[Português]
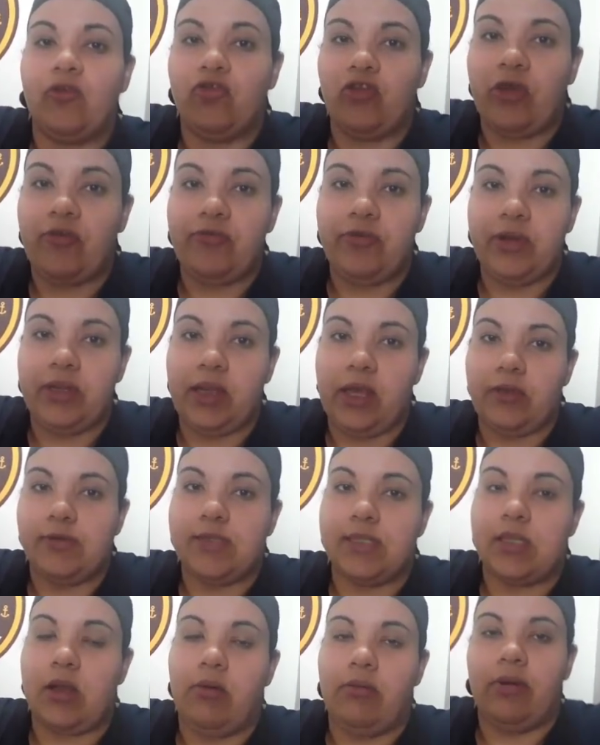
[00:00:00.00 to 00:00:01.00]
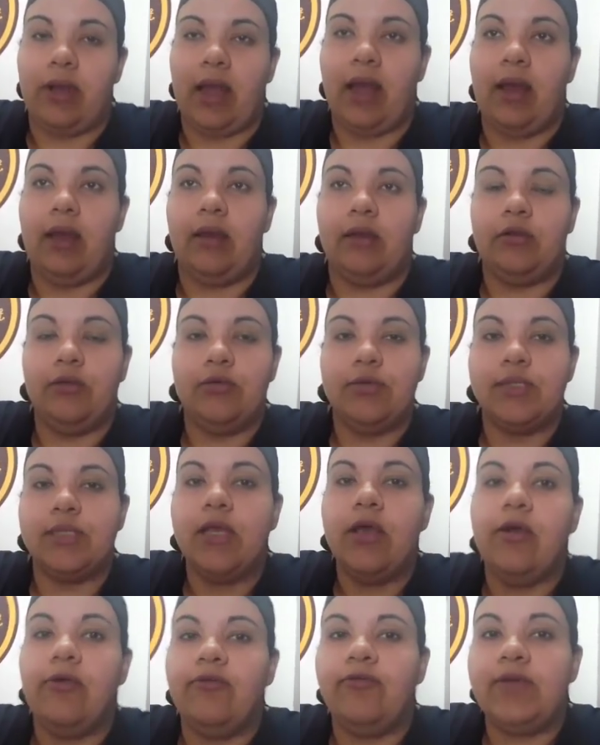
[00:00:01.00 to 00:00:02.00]
Já fritei os salgados,
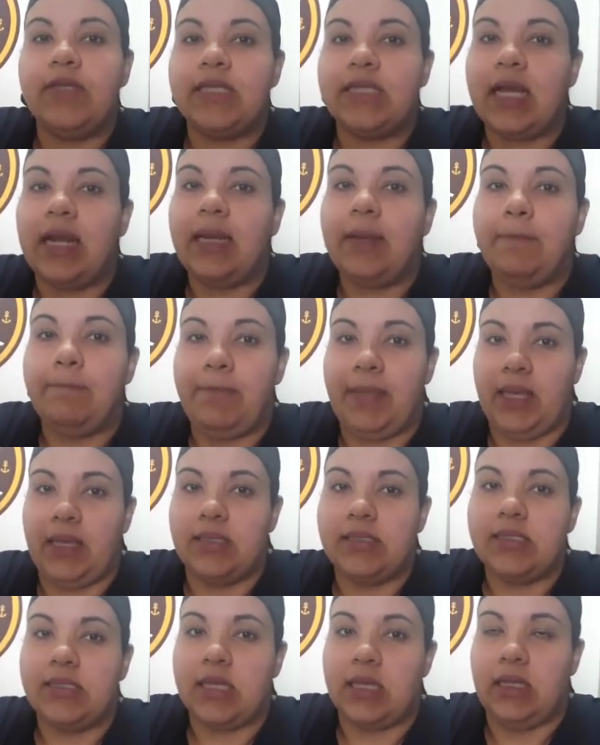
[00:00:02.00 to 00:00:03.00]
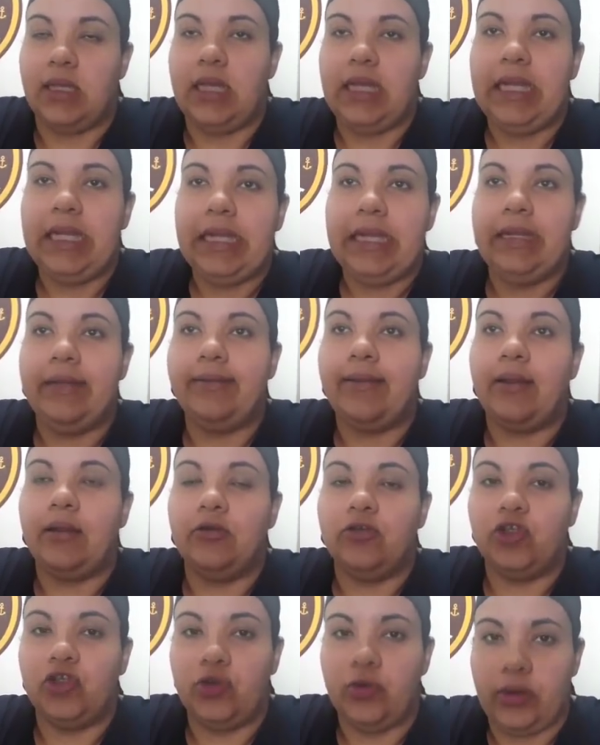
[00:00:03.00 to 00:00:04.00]
fiz a limpeza aqui, né? Da
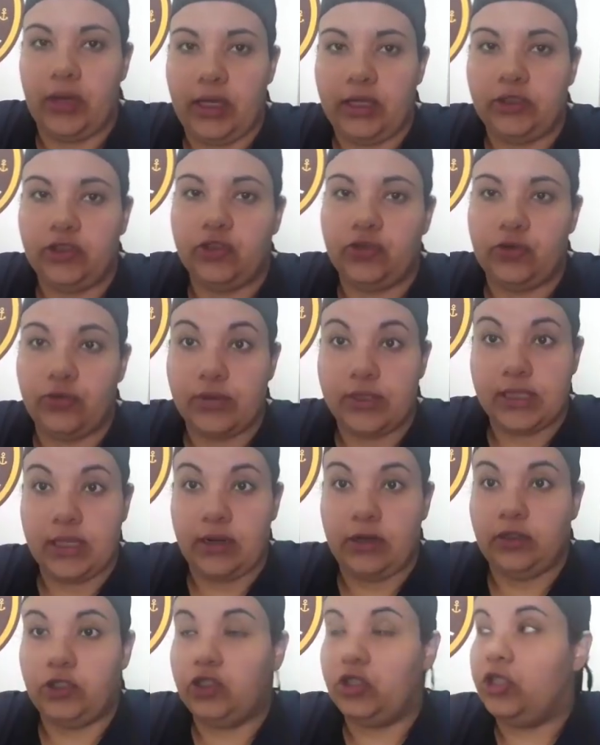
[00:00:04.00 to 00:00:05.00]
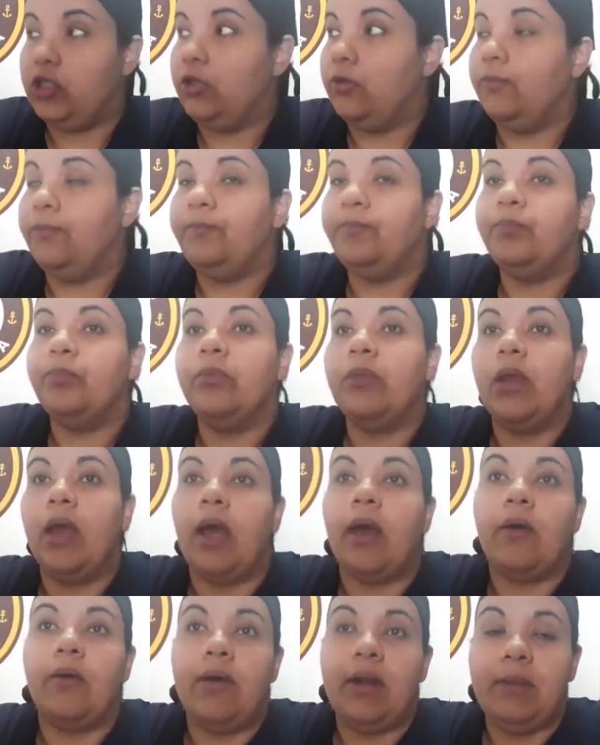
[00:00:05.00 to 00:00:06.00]
lanchonete, tudo certinho.
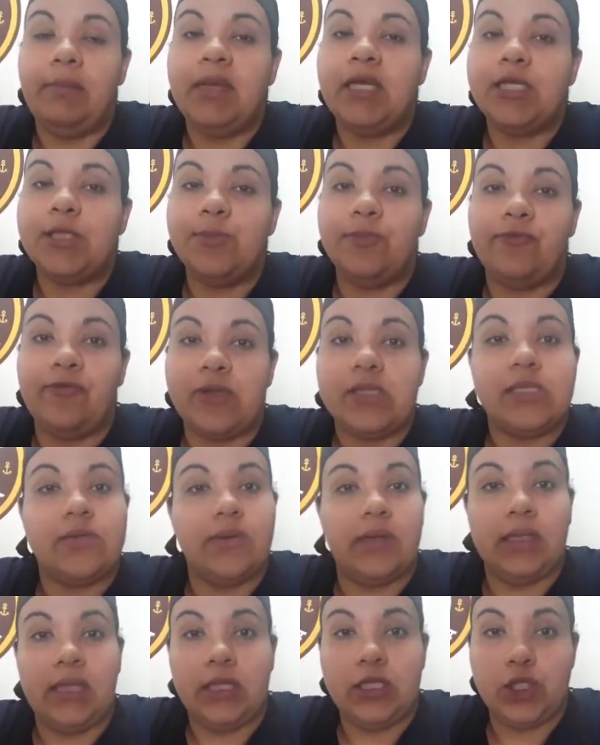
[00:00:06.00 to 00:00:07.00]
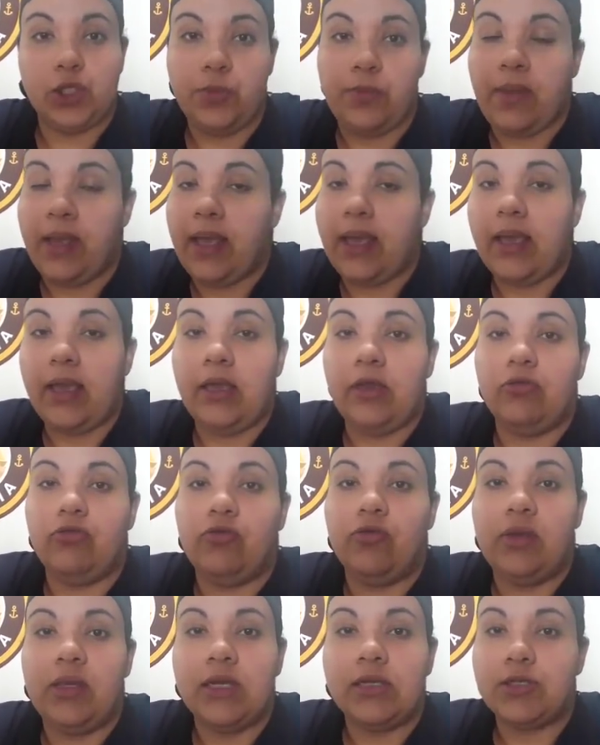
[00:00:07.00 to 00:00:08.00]
Agora é mesmo fazer o
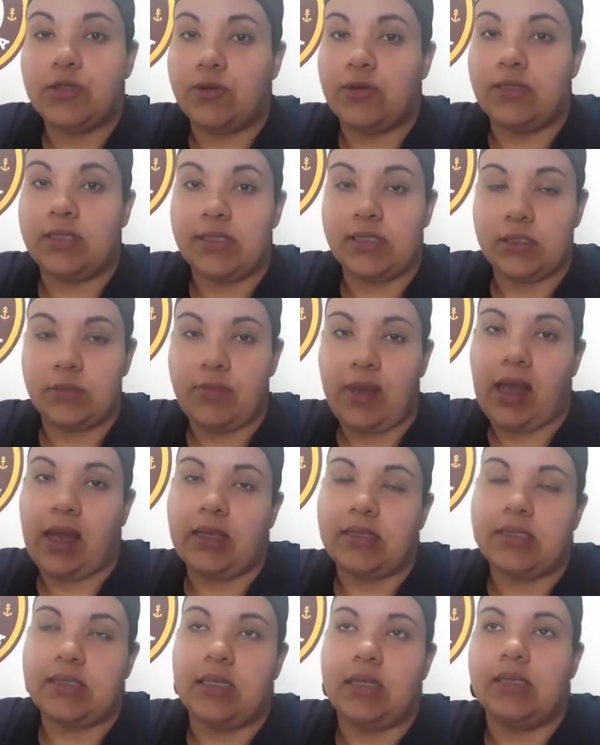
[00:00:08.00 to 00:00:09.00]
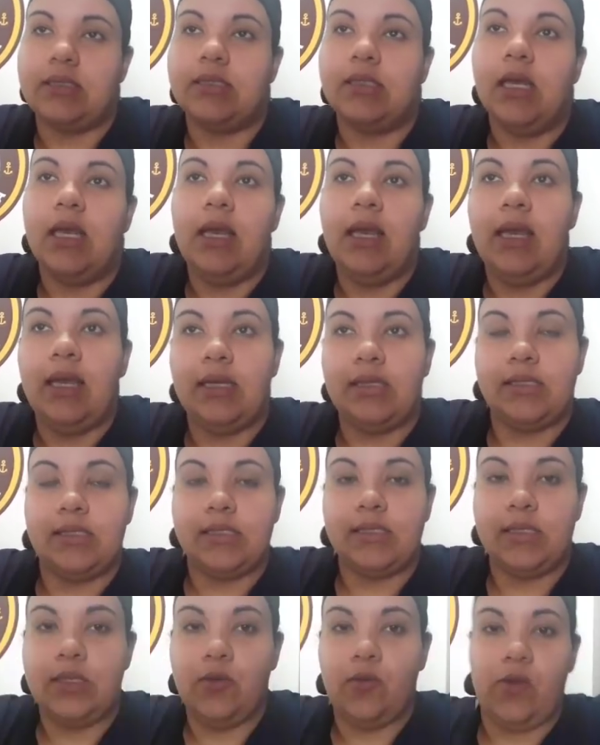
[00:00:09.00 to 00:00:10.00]
atendimento e as coisas básicas. Esse,
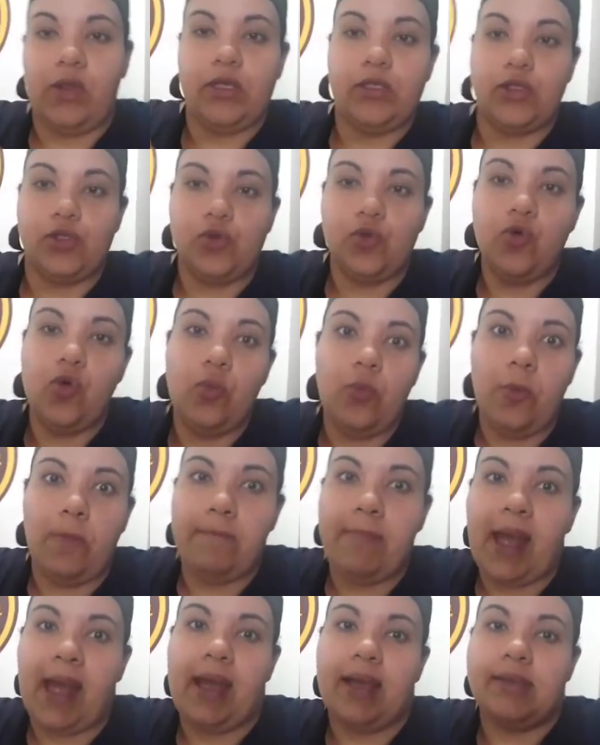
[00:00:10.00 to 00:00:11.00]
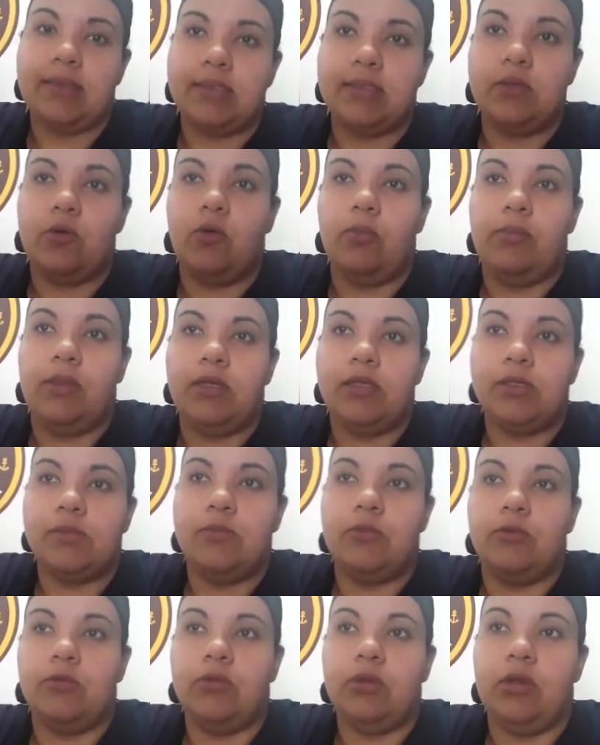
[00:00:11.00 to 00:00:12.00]
assim, o resumo básico
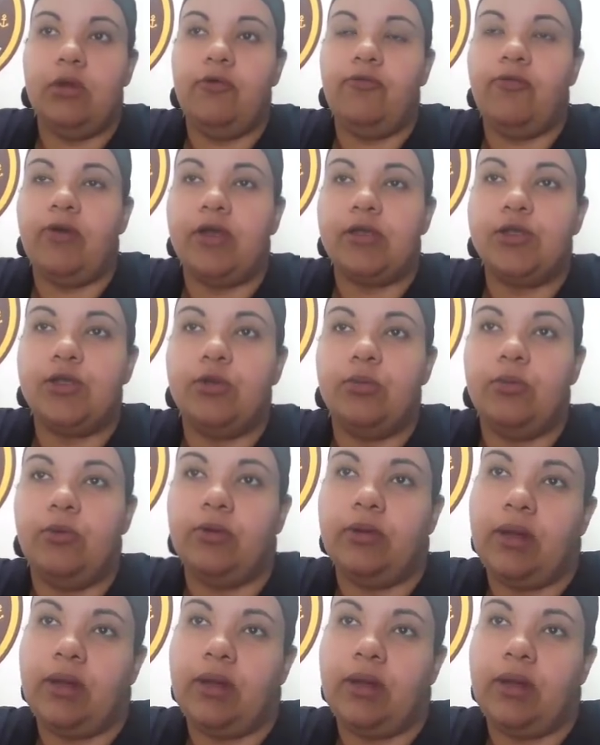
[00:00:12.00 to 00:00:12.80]
mesmo do que eu faço no meu